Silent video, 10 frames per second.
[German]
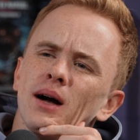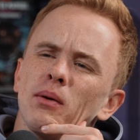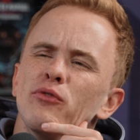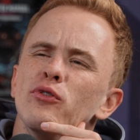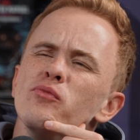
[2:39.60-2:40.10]
Aber
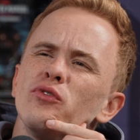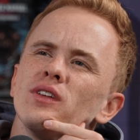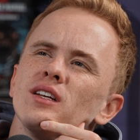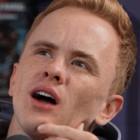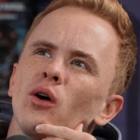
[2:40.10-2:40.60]

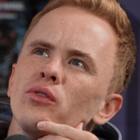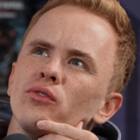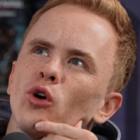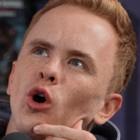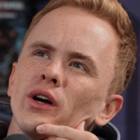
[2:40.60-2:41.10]

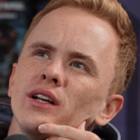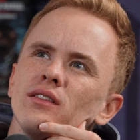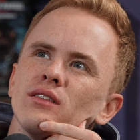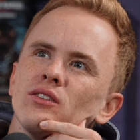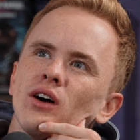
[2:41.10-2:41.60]
50.000
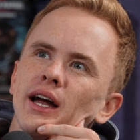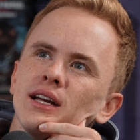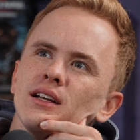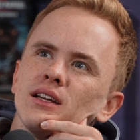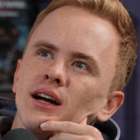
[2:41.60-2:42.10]
Coins sind doch
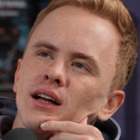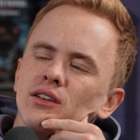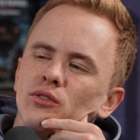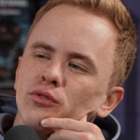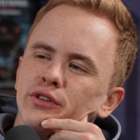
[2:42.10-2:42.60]
eigentlich gar
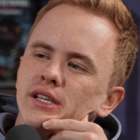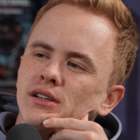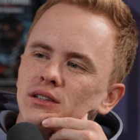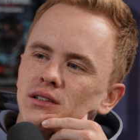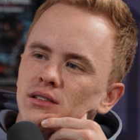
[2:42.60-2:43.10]
nicht so
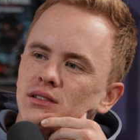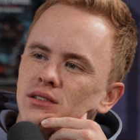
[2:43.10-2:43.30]
viel.